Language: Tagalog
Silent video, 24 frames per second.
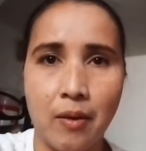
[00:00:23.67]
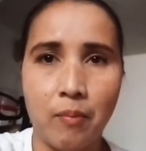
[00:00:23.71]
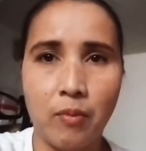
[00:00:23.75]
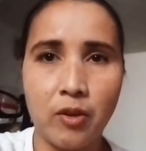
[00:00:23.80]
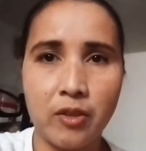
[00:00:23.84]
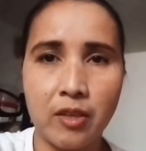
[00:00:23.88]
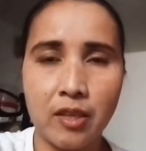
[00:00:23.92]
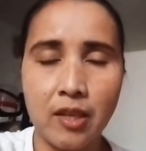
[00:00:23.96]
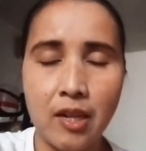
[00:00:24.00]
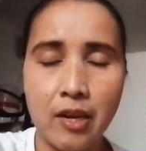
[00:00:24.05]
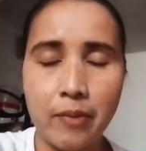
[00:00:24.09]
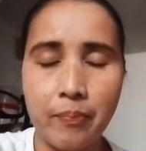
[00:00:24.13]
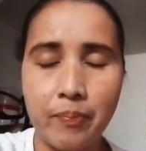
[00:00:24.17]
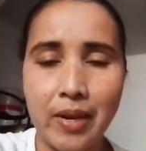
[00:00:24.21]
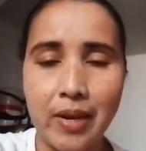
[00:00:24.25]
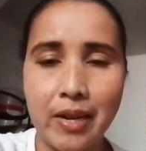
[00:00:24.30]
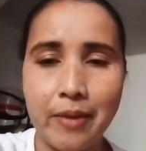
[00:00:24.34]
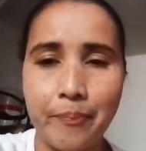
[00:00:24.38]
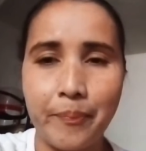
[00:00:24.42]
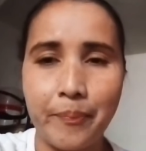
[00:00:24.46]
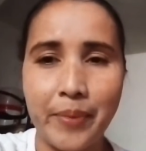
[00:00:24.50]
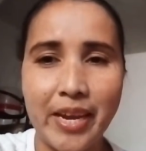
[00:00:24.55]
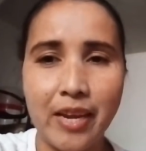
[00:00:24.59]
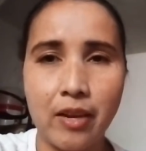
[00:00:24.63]
Mostly
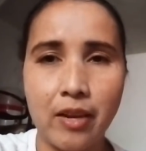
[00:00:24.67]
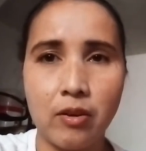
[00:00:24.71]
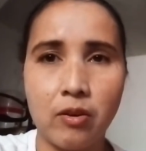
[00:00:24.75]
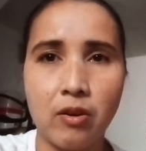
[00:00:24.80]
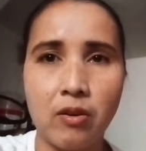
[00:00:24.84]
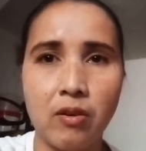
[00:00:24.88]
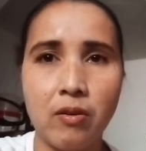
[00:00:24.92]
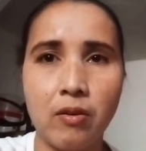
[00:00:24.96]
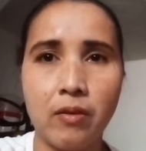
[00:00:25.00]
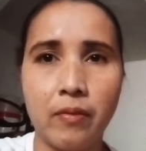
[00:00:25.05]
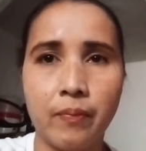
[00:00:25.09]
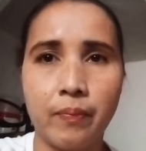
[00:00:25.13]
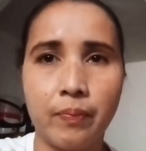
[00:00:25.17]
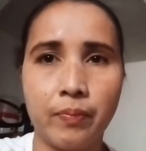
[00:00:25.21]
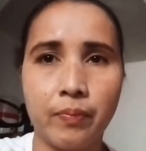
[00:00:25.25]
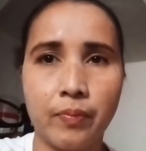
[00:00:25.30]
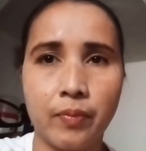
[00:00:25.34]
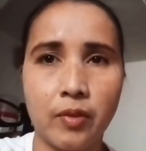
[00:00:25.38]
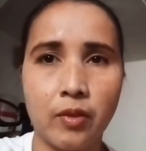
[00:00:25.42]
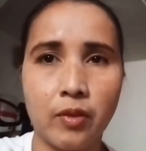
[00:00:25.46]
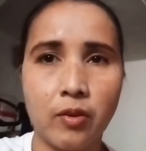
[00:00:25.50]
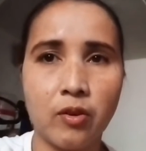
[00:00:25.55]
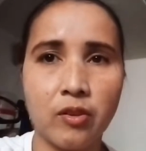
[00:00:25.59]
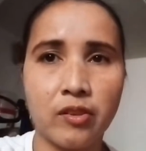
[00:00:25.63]
Filipino
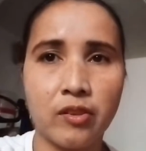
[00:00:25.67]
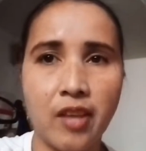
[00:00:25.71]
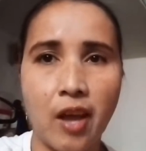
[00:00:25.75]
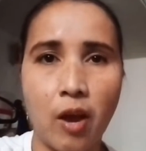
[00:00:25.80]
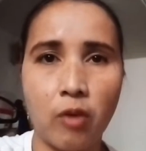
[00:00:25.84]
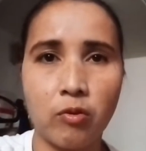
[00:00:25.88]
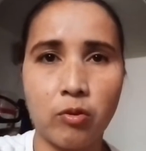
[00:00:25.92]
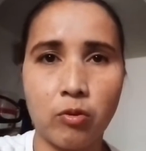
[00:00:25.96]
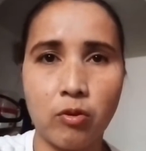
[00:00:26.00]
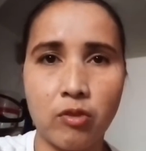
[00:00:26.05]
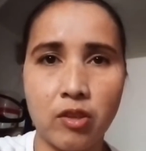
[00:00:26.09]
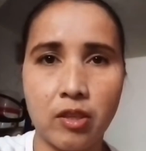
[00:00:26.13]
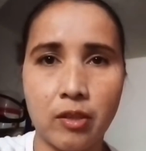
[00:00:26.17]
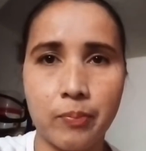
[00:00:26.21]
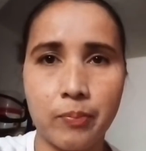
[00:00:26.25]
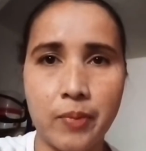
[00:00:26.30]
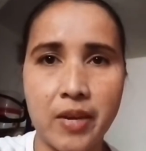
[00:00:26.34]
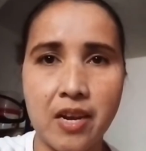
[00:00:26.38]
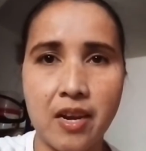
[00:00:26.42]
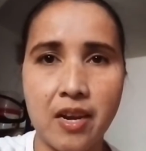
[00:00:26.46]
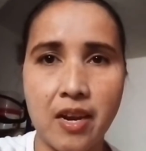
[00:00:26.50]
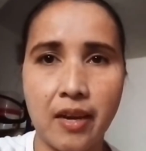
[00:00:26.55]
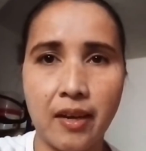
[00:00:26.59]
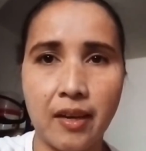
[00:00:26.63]
knows how to
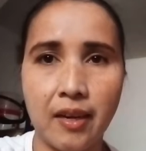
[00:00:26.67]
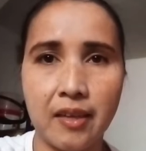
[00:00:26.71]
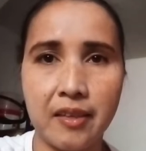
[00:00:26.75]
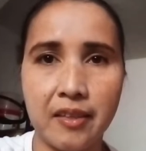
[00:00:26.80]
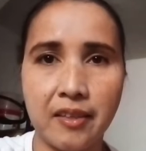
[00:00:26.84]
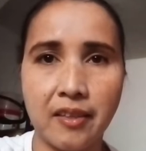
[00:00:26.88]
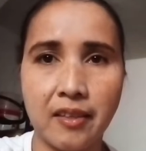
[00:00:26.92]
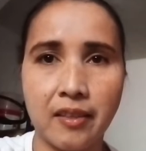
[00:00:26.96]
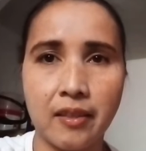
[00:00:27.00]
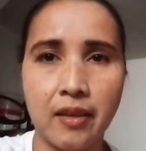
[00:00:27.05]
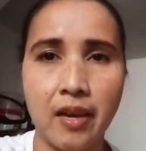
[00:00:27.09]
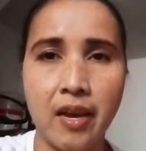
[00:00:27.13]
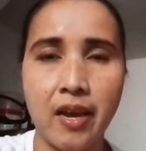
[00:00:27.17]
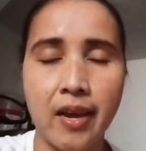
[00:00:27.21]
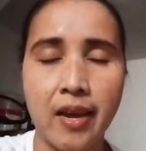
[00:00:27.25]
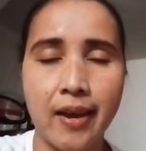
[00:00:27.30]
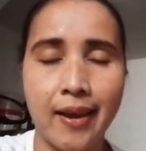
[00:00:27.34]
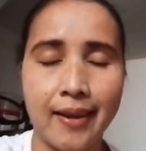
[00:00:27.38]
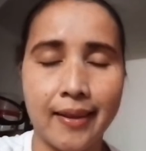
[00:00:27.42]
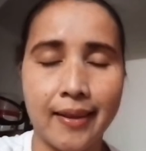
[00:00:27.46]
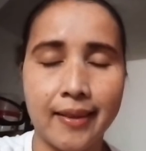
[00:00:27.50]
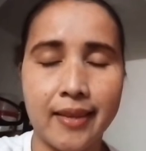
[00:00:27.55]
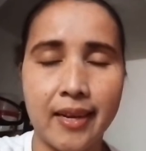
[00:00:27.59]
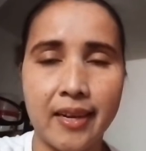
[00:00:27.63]
speak English
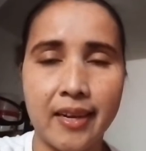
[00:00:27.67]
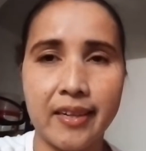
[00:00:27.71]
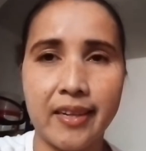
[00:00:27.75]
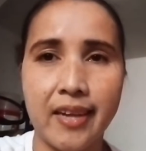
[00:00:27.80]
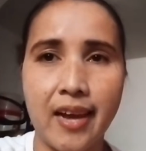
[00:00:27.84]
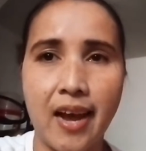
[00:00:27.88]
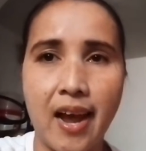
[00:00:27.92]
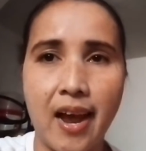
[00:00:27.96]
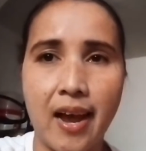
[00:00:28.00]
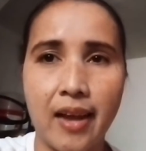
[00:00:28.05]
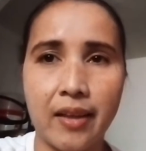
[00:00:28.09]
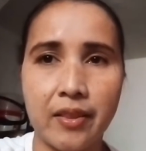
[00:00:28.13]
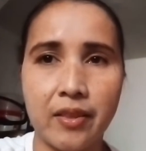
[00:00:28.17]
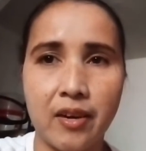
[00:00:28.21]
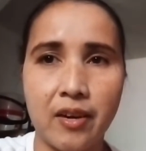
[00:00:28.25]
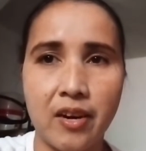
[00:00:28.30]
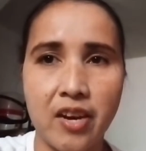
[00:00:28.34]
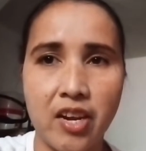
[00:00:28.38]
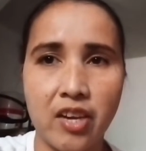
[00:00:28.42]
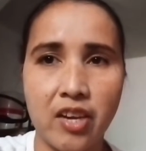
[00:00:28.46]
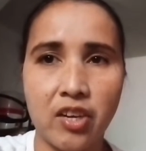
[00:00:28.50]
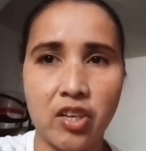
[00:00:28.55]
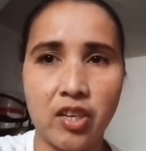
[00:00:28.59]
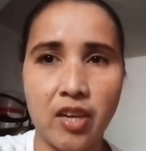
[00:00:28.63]
than the other
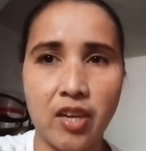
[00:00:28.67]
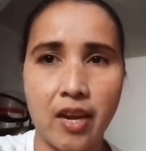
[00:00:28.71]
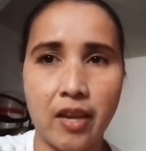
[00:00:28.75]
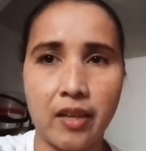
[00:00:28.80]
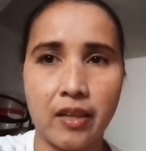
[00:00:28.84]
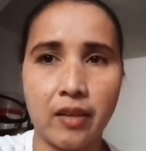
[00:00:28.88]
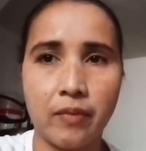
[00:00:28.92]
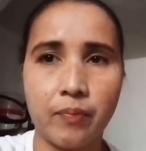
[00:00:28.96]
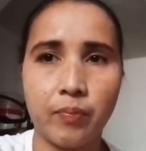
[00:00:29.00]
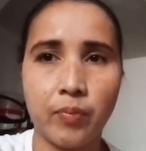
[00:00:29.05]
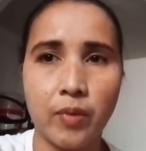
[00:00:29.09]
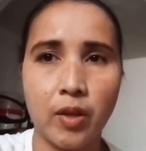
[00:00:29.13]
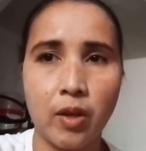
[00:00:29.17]
Asian